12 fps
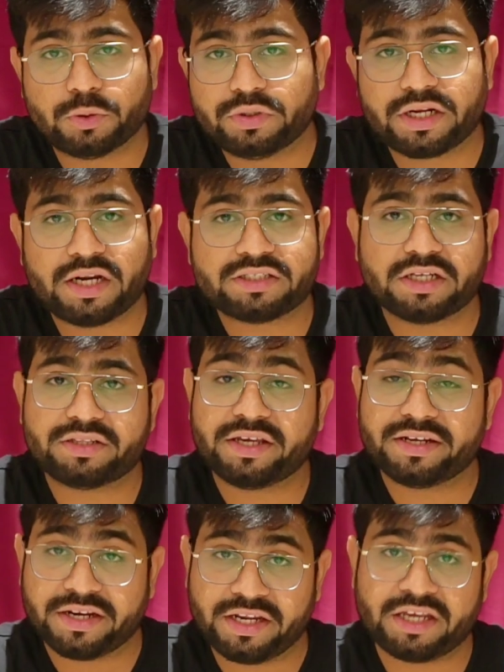शूट करना चाहते
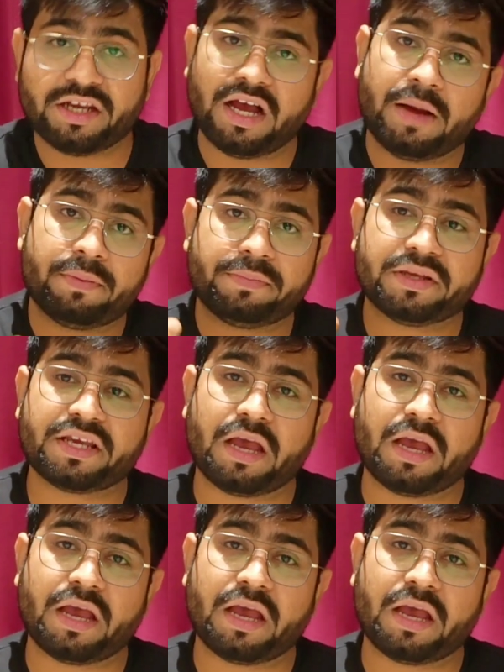हैं रनिंग आप अपने